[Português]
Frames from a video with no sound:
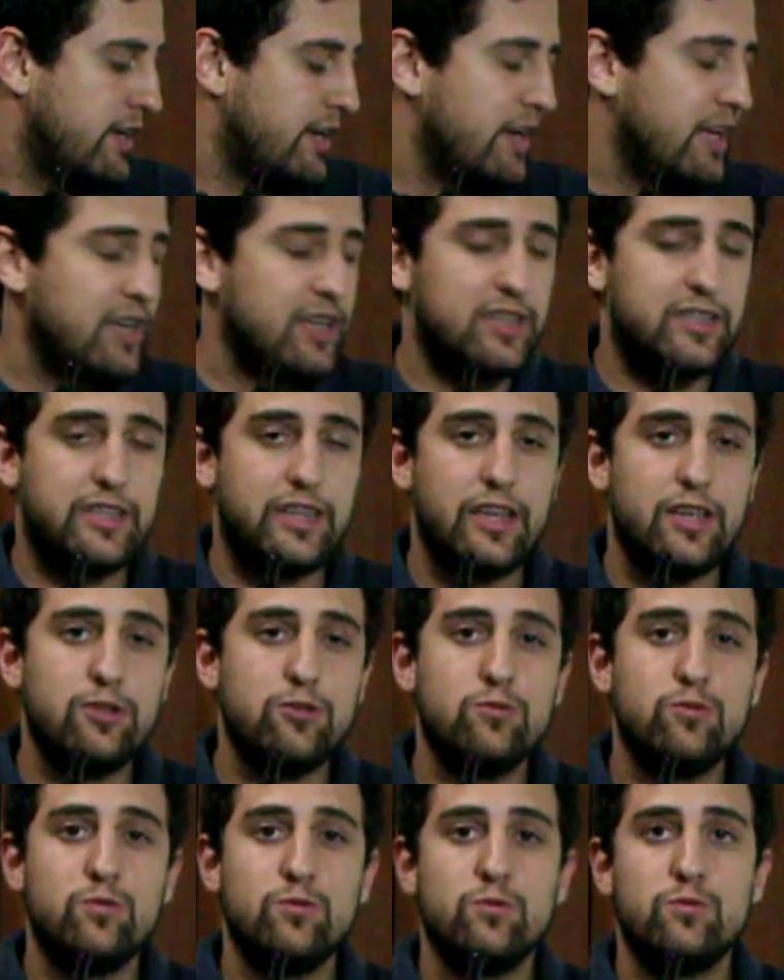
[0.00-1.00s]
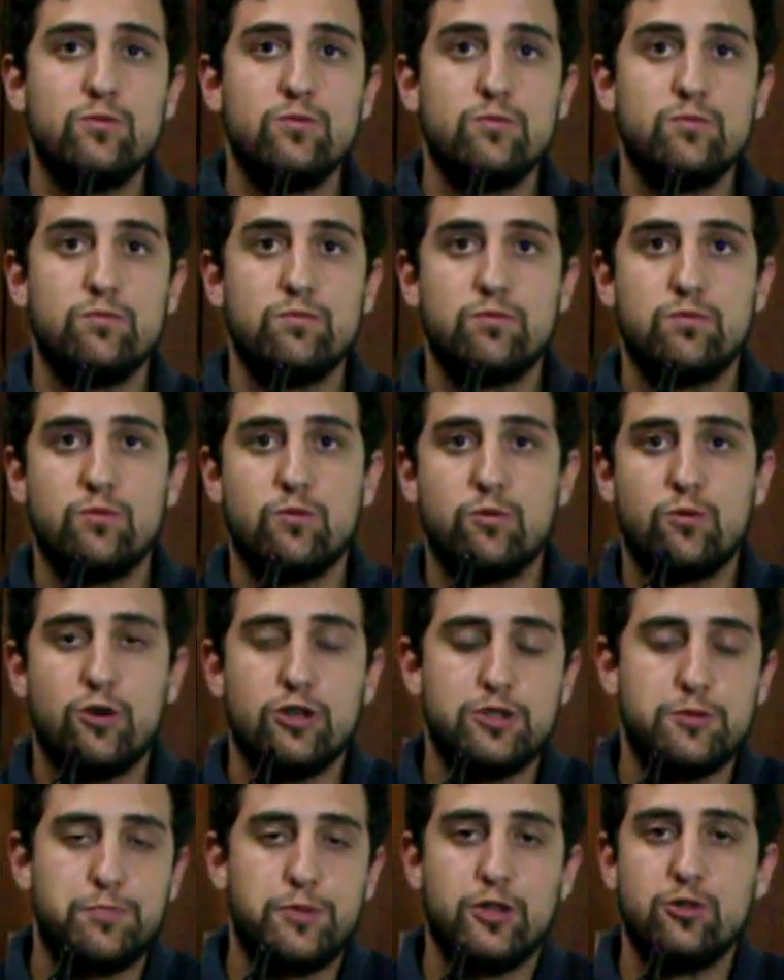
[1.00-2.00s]
ele tem um. O
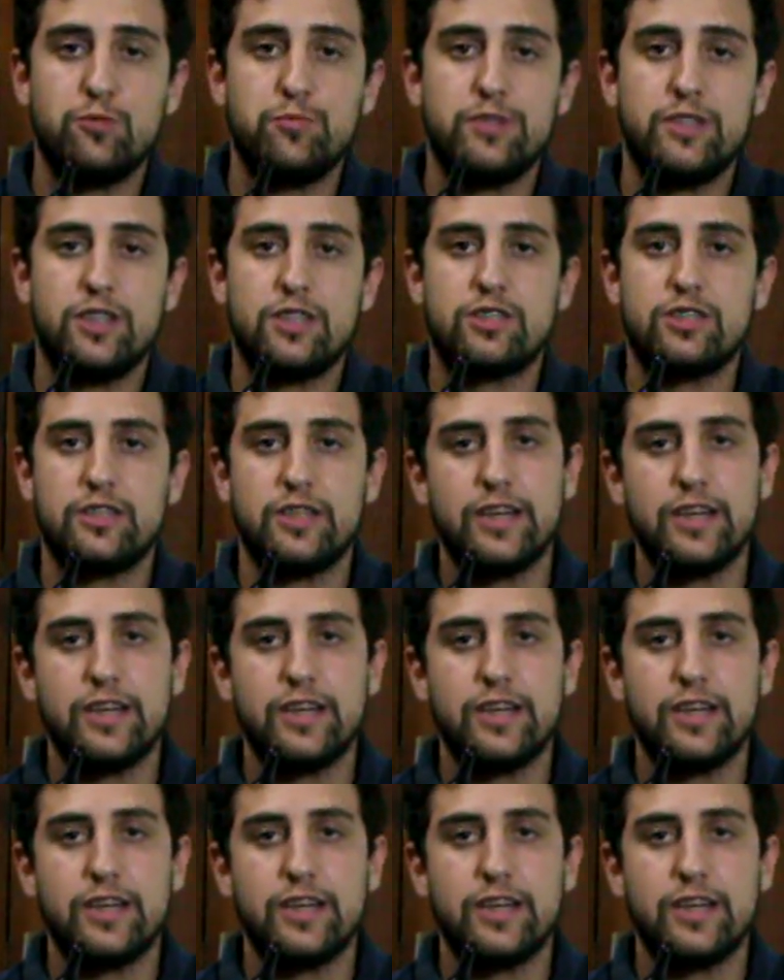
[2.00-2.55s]
gosto predominante